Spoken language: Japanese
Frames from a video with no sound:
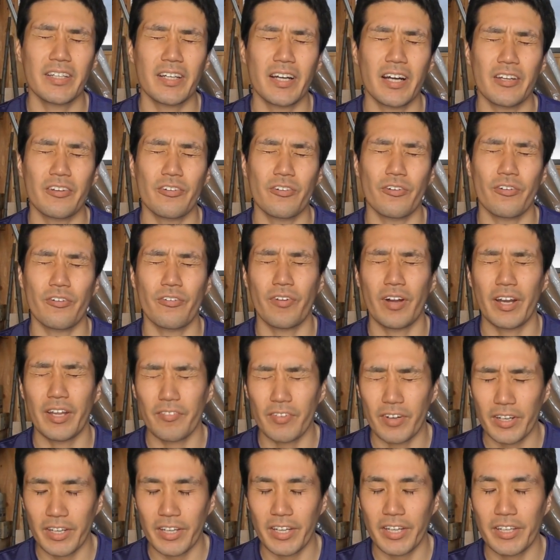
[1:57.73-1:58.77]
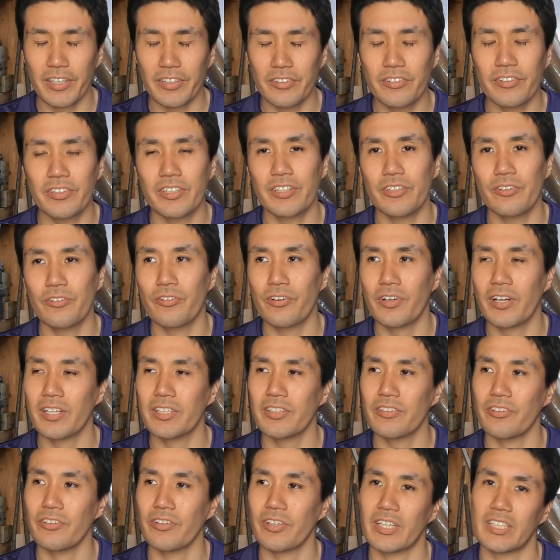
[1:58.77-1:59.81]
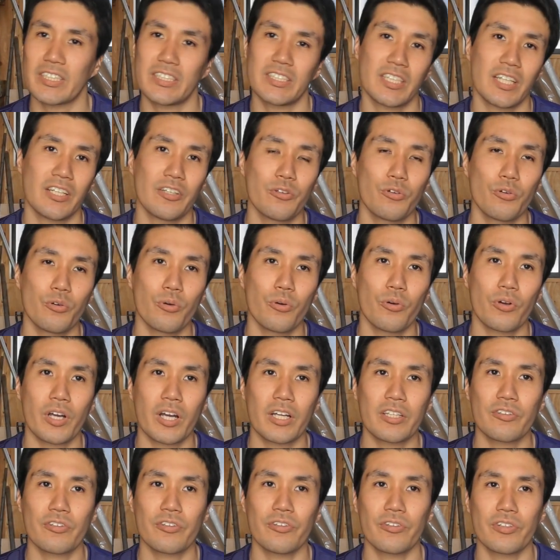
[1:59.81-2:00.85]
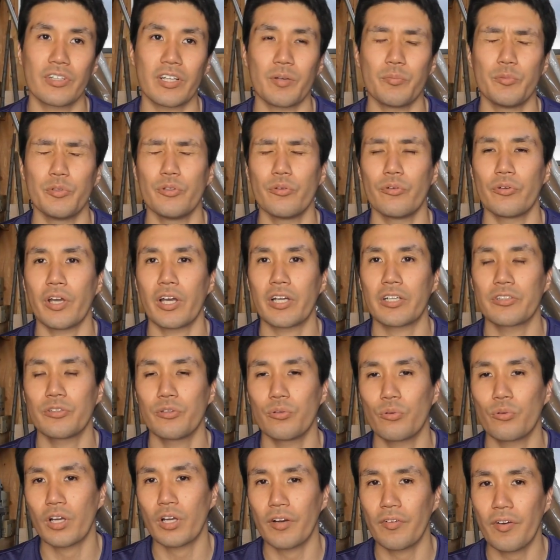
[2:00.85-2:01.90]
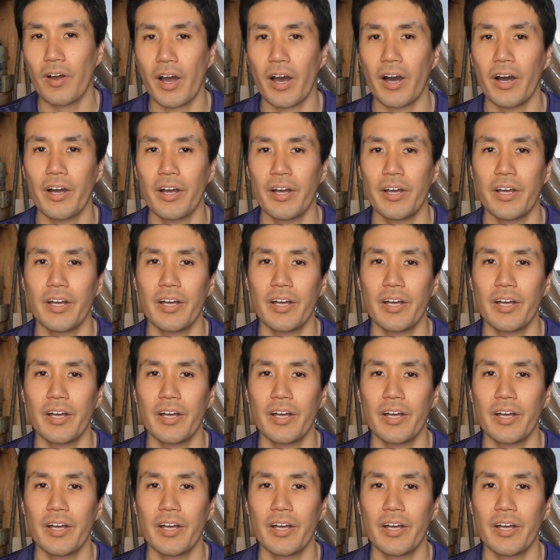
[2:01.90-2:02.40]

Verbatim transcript: あの、我々有機農家というか自然農法家というか無農薬家は、